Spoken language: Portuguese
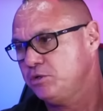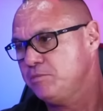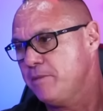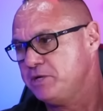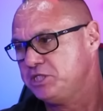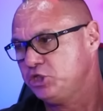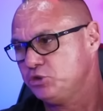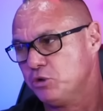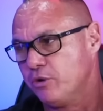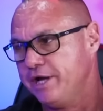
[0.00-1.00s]
me apresente
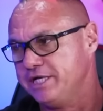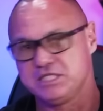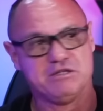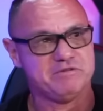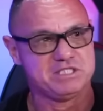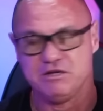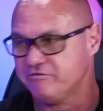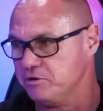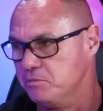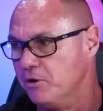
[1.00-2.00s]
uma ocorrência, senão vocês não
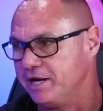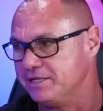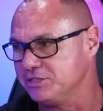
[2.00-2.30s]
vão embora.